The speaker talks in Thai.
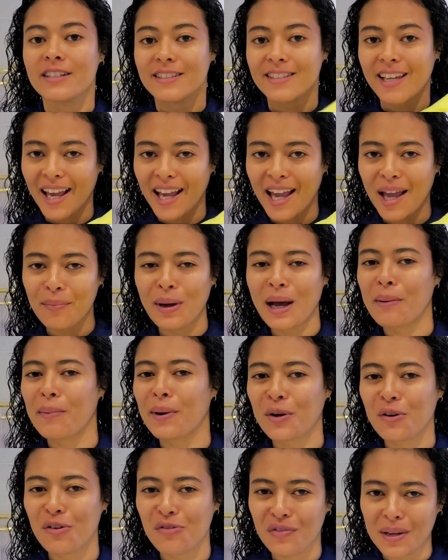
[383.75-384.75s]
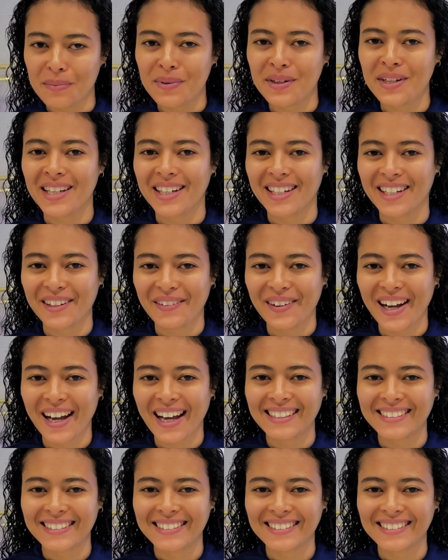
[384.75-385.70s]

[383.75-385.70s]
ใช้แค่ผ้าไมโครไฟเบอร์อย่างเดียวค่ะ